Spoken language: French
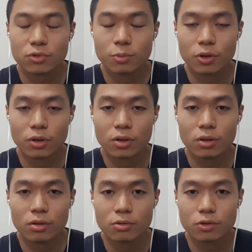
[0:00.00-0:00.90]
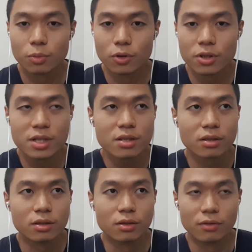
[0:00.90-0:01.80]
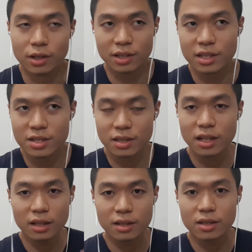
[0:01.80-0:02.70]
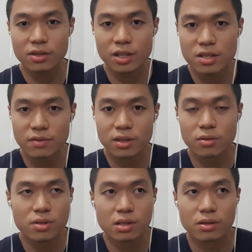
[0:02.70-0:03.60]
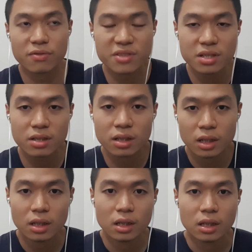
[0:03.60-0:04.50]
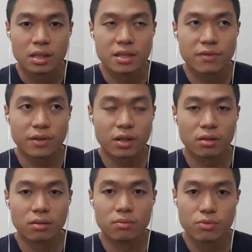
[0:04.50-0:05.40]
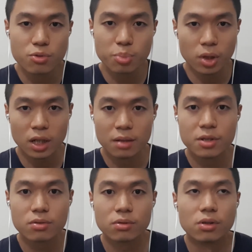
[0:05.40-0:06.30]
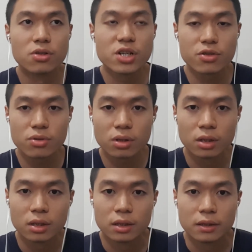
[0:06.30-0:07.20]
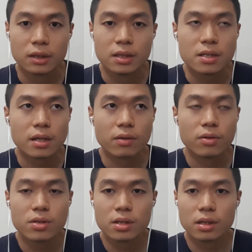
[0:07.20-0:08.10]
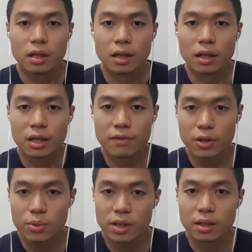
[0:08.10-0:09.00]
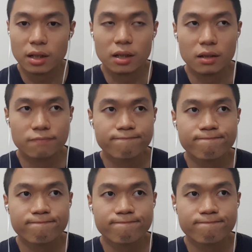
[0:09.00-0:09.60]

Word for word: tout, le monde, euh, tout le monde le sait, c'est essayer de garder une activité aussi physique, c'est de faire du sport à la maison chaque jour. Ça aide aussi à évacuer, à,